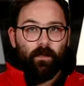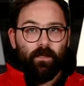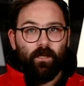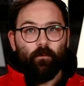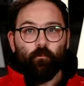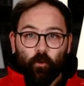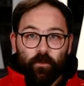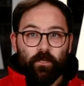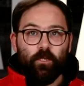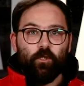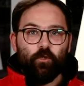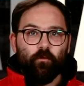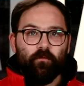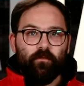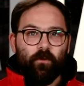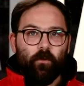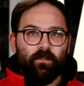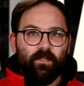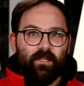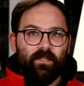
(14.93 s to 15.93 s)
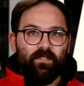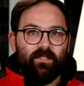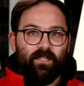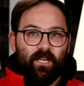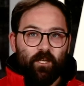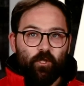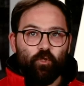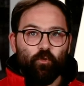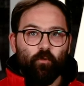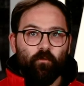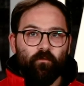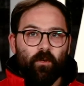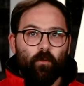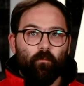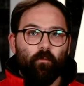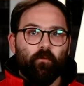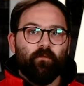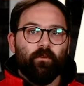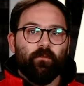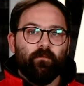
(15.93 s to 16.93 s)
Les poignées chauffantes et les sièges chauffants
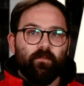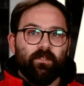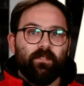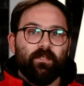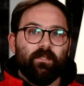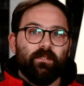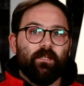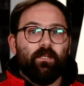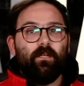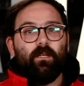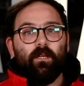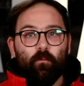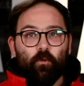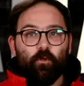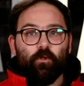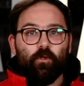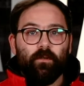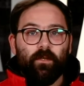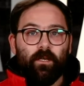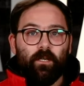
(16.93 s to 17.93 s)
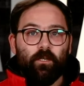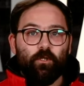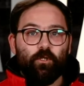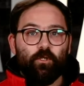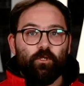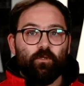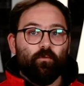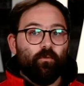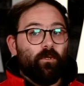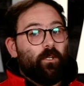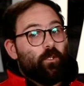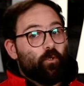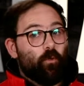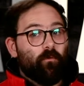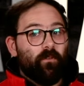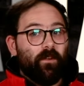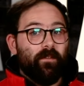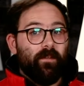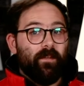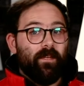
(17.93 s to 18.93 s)
pour votre VTT et les motoneiges ou les
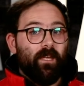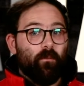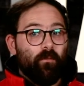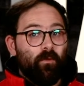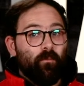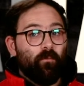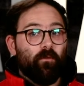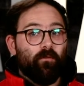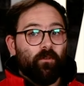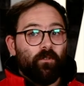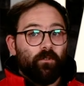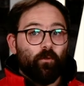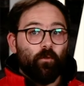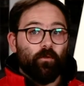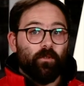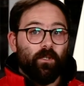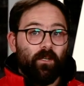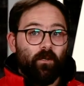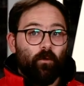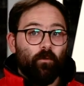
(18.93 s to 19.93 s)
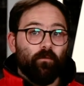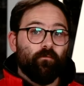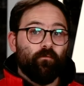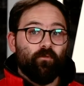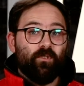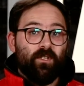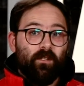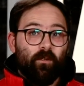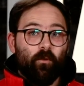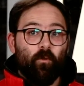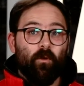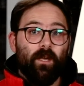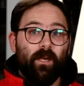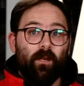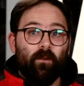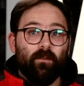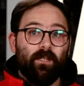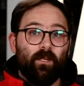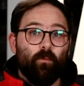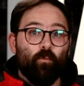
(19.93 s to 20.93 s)
chaufferettes de cabine pour votre côté côte vous aideront à
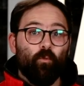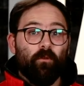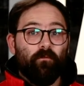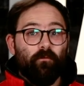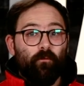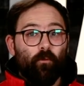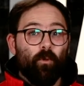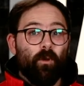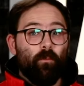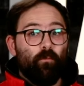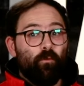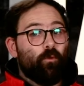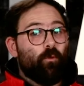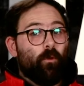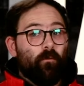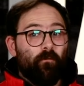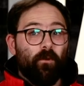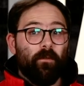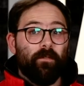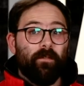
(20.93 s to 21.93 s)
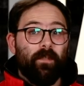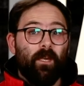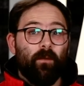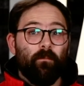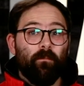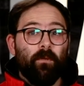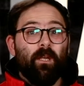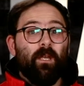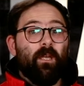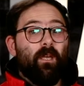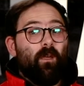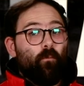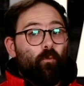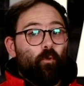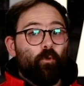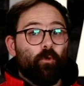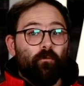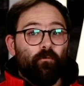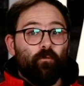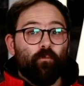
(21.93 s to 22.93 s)
rendre les mois froids plus confortables
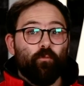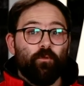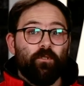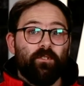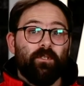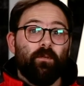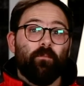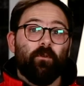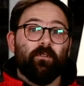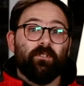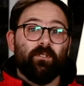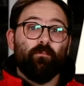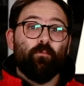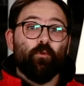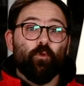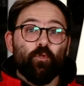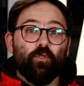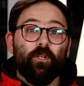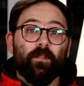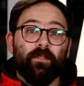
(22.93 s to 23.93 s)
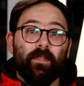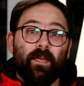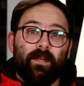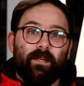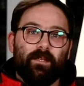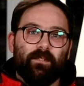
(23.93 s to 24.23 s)
pour que vous puissiez passer plus de temps à